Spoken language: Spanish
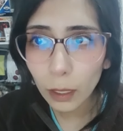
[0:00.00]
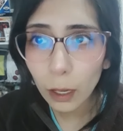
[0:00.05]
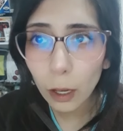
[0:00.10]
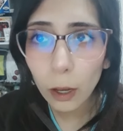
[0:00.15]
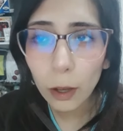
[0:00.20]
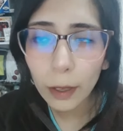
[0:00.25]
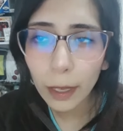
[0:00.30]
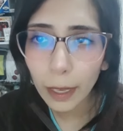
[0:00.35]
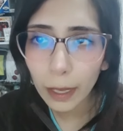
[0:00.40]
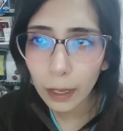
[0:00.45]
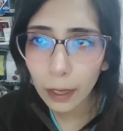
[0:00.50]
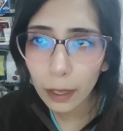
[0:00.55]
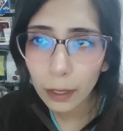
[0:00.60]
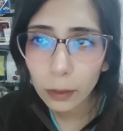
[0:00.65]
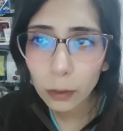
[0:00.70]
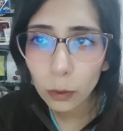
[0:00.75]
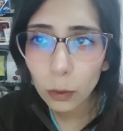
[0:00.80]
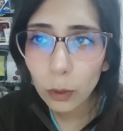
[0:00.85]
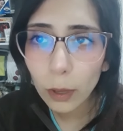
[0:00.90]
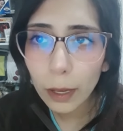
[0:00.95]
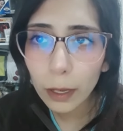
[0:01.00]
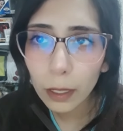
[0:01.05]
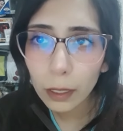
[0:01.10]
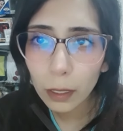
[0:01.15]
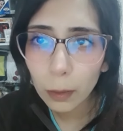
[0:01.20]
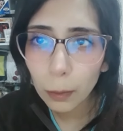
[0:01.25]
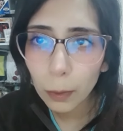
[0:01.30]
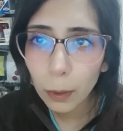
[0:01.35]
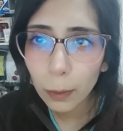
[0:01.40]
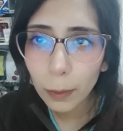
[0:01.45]
Ok, es un
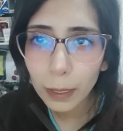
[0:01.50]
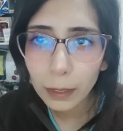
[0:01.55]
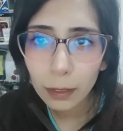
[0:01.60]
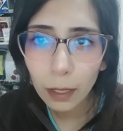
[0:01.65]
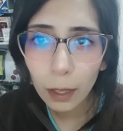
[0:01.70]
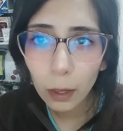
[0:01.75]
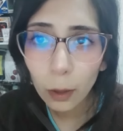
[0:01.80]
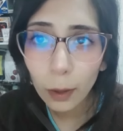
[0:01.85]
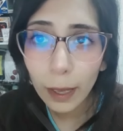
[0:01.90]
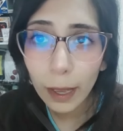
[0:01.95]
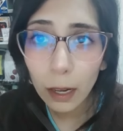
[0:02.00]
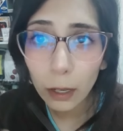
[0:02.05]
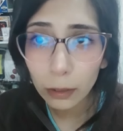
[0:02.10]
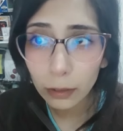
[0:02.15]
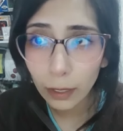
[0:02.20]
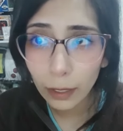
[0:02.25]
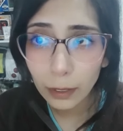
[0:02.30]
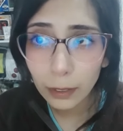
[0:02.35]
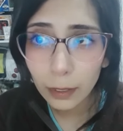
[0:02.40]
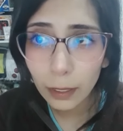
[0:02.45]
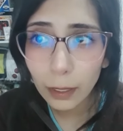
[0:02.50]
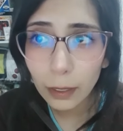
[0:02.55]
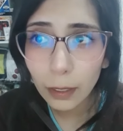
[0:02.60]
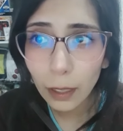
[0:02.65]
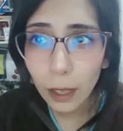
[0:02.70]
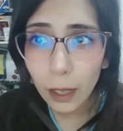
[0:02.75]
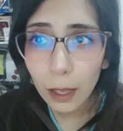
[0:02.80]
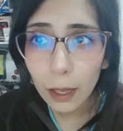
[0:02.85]
arquetipo basado en los exit